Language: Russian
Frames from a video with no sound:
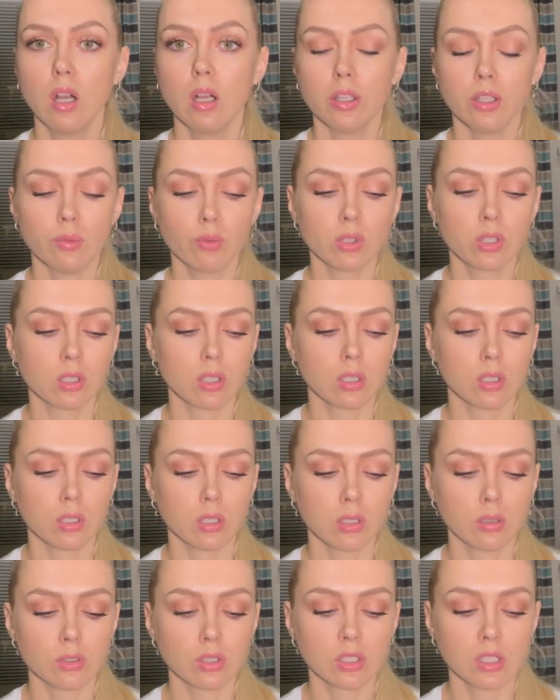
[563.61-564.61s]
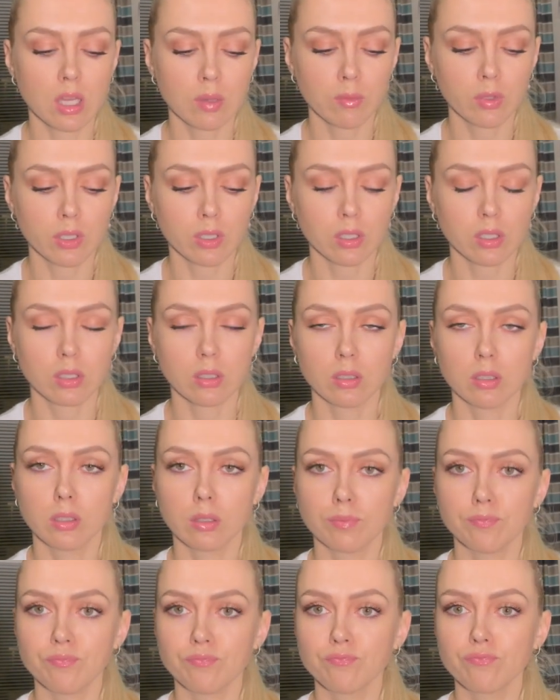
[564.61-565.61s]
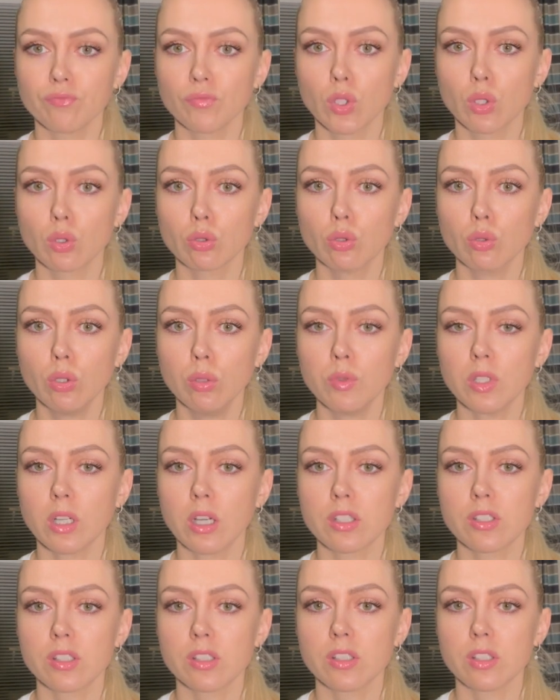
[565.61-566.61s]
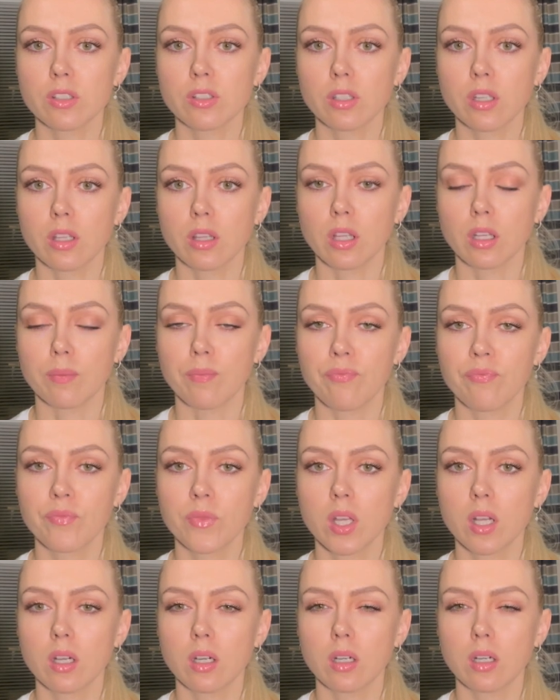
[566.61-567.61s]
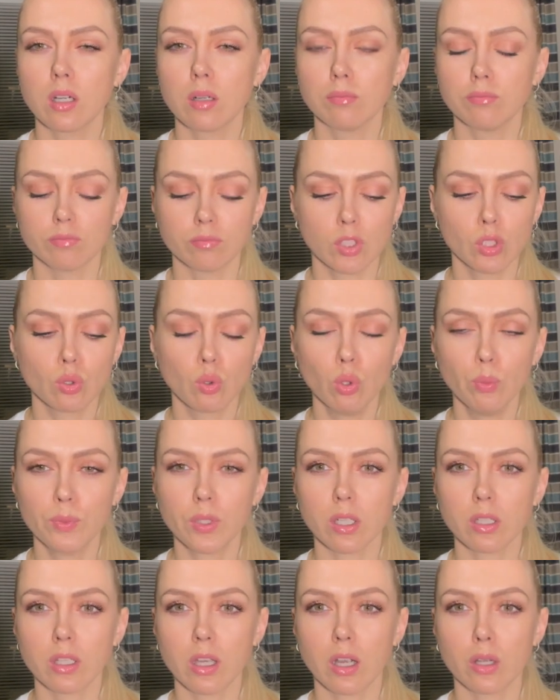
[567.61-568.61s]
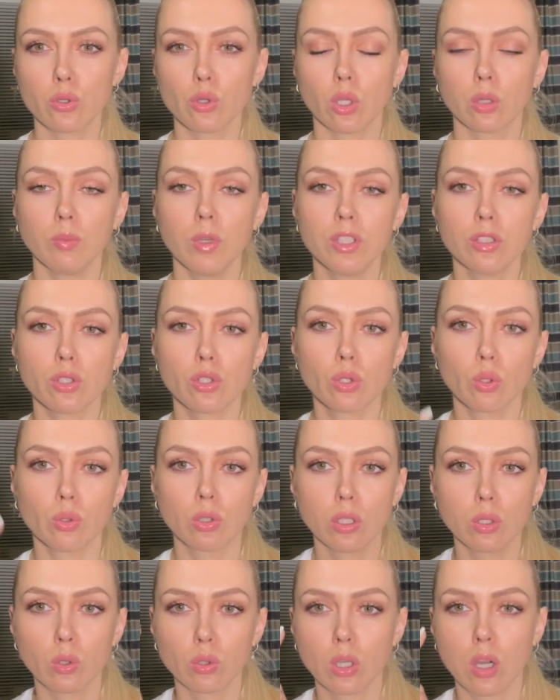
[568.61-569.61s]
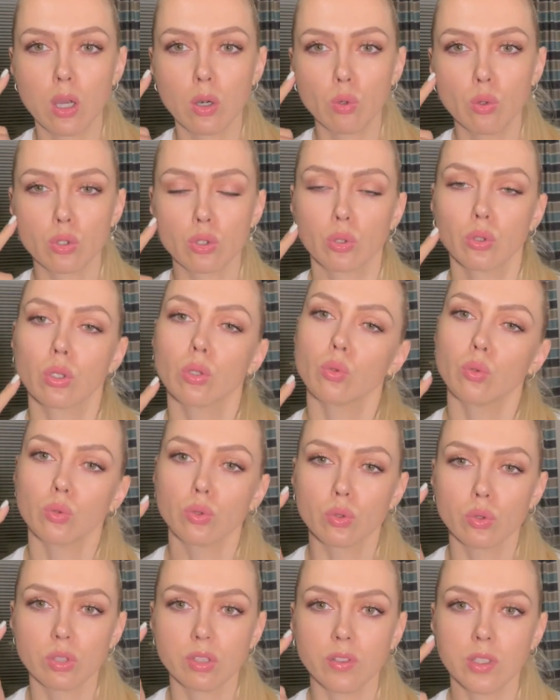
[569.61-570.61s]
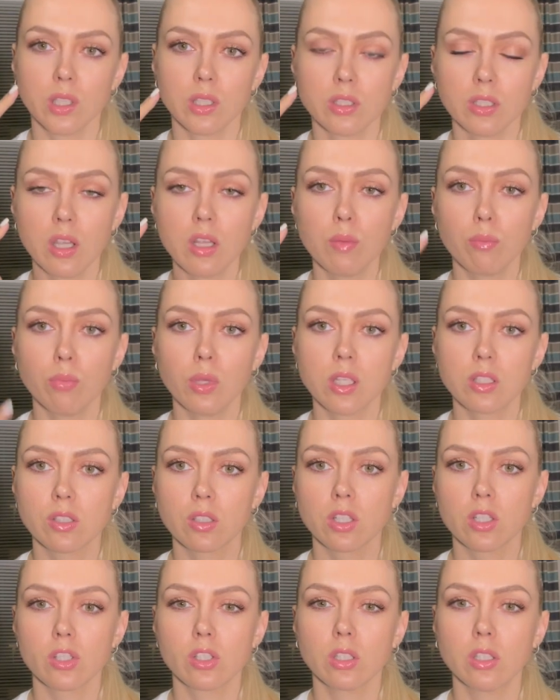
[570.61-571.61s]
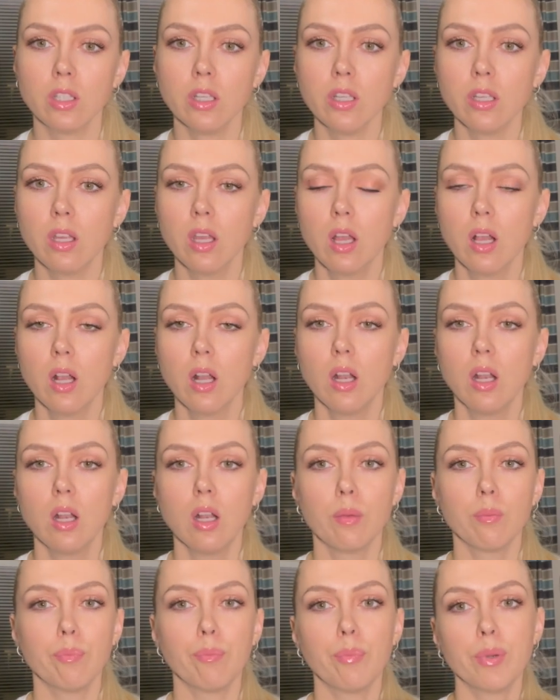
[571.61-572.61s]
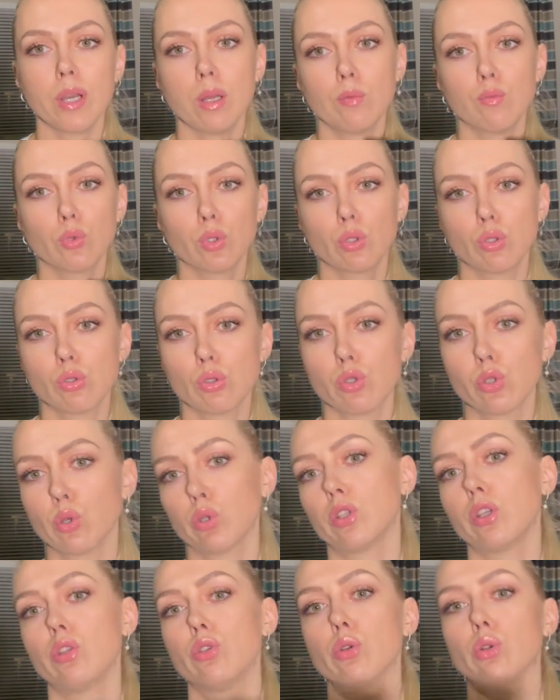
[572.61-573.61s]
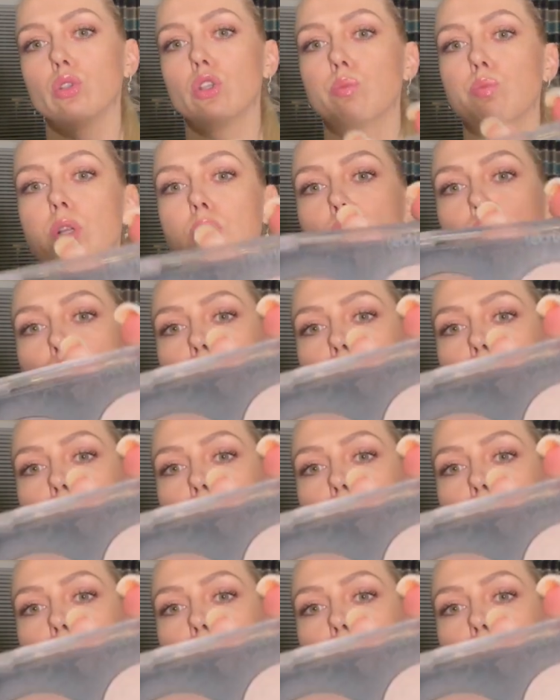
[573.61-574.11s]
И вот э, самый э, крутой, мне кажется, здесь это э, скульптор. Я хочу отметить, что он дает хорошую такую светотень, без рыжины. Прям вот четкий-четкий продукт.